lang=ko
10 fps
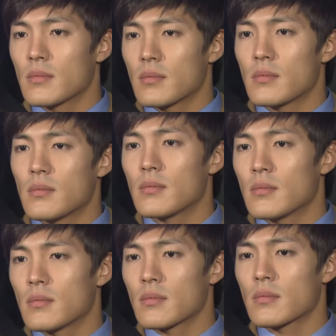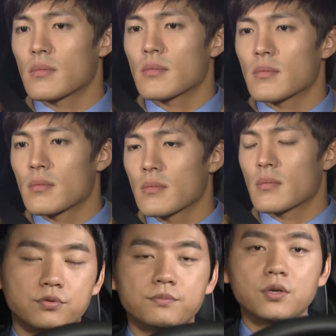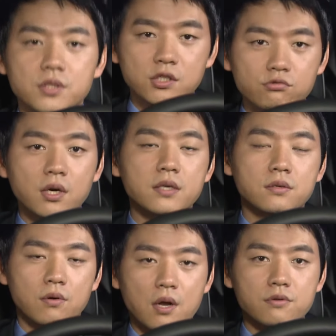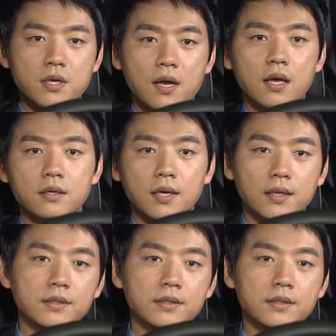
네가 이러는 데는 분명 이유가 있을 거라고 생각해.